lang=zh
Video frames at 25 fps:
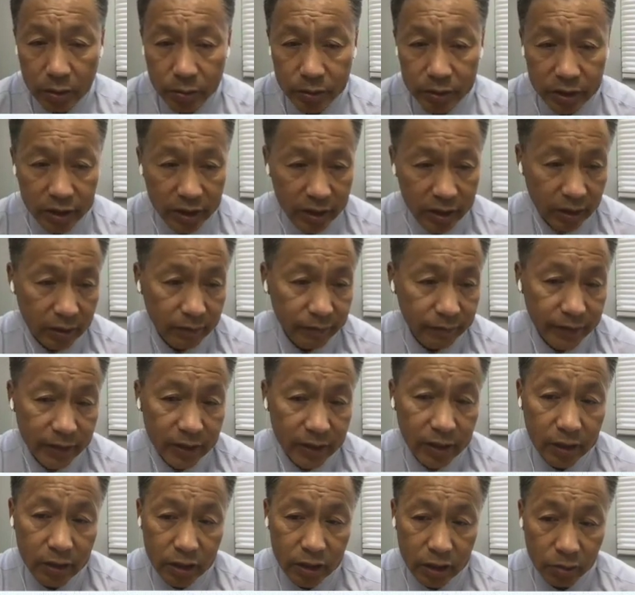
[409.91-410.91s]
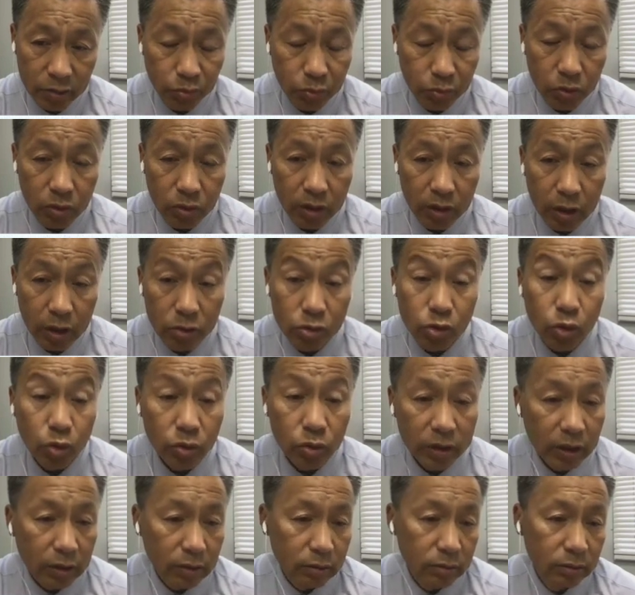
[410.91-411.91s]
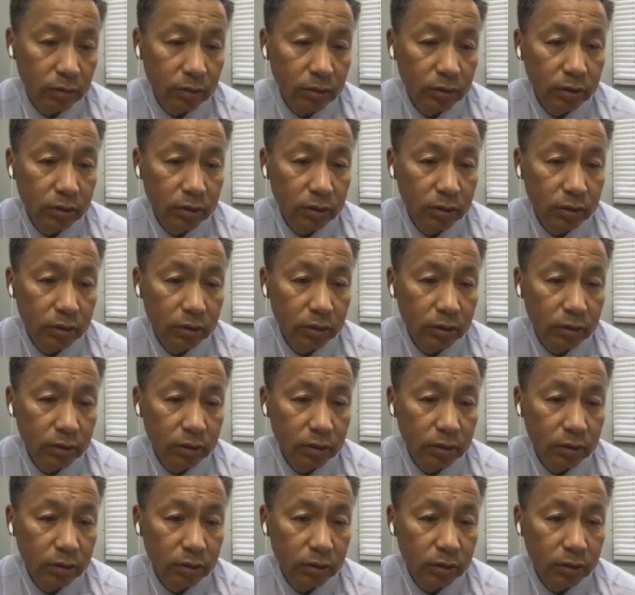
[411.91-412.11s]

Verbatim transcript: 会体现的非常紧迫和重要。